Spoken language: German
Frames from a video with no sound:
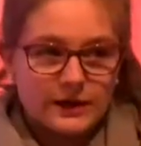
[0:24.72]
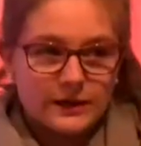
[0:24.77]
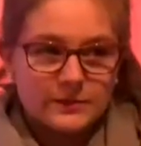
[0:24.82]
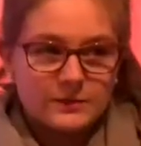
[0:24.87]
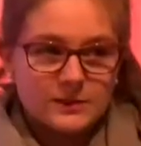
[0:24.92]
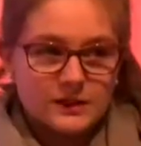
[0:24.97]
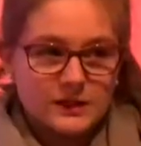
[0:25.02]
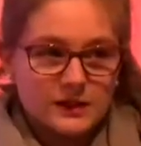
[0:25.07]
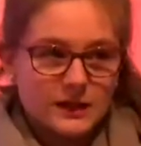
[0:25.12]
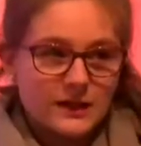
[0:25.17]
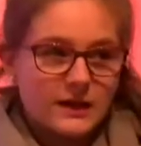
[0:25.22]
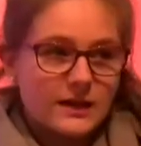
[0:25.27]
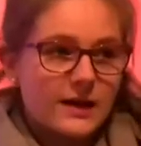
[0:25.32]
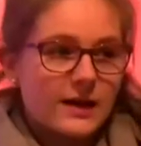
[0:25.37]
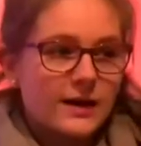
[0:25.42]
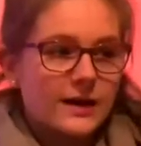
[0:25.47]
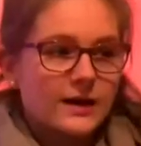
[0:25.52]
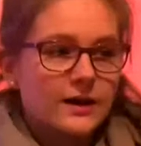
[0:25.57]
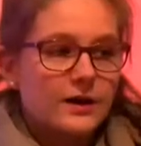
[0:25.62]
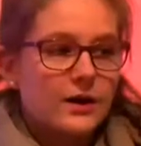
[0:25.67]
ähm, sich
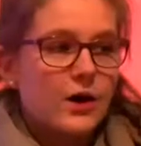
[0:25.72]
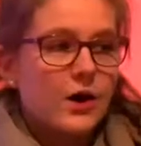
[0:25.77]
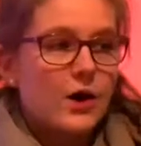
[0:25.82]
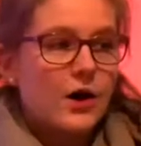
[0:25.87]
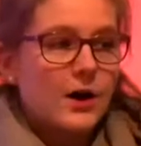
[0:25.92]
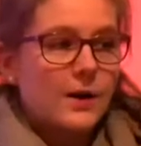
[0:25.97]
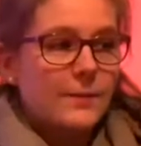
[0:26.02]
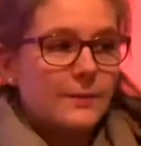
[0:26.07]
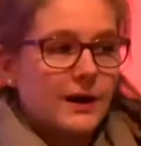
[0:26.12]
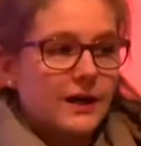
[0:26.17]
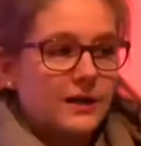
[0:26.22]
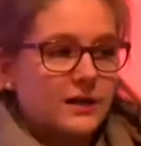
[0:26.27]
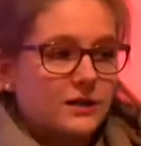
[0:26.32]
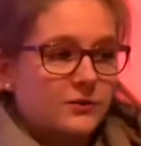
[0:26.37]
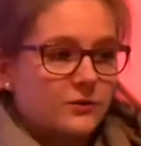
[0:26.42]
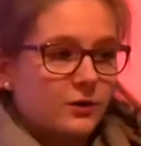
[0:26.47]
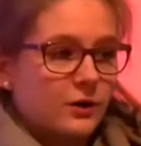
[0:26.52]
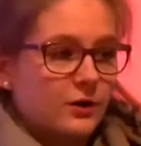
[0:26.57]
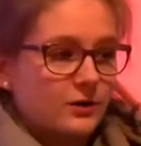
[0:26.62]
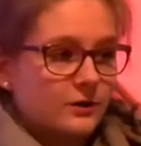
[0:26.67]
hinlegen.
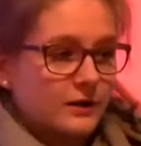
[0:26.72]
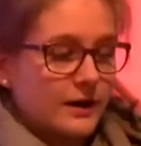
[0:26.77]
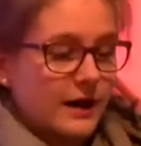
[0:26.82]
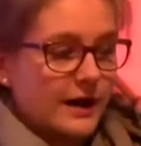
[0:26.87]
Manche wollen